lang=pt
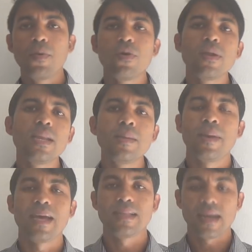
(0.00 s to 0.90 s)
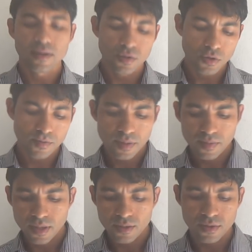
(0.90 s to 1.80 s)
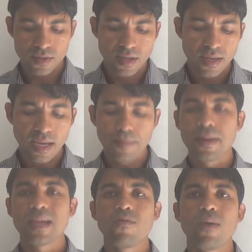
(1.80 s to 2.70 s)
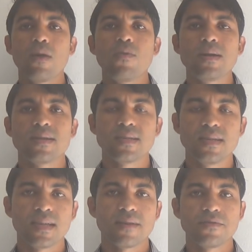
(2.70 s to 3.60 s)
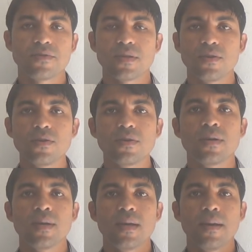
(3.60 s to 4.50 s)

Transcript: pôr em liberdade os oprimidos e apregoar o ano aceitável do Senhor.